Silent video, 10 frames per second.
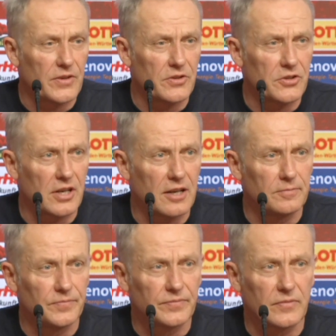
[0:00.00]
Das ist
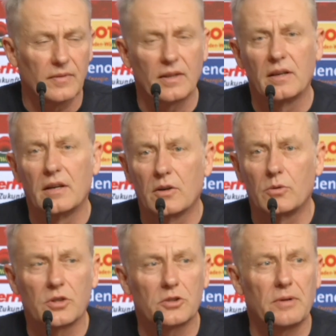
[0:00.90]
ja
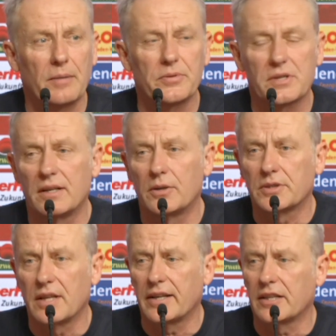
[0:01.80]
unter Trumps genau
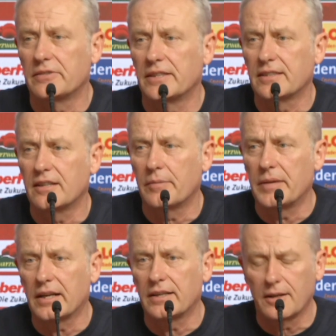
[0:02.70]
das Gleiche gewesen in
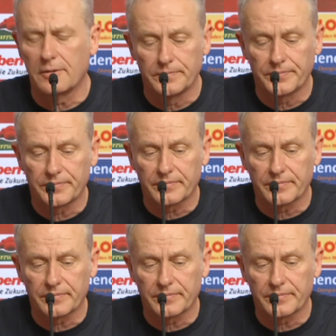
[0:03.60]
Amerika.